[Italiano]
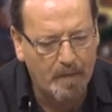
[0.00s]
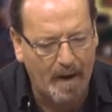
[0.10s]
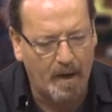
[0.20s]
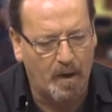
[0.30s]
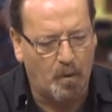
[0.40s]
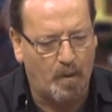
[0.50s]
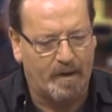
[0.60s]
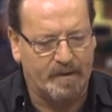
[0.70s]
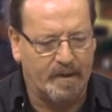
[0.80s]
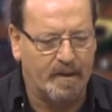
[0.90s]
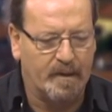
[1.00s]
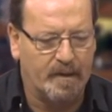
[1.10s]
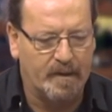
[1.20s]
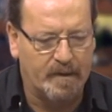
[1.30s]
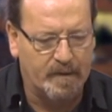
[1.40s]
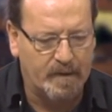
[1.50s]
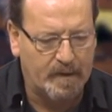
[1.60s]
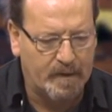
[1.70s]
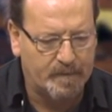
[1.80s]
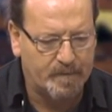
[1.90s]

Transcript: Ma eh, guarda, eh,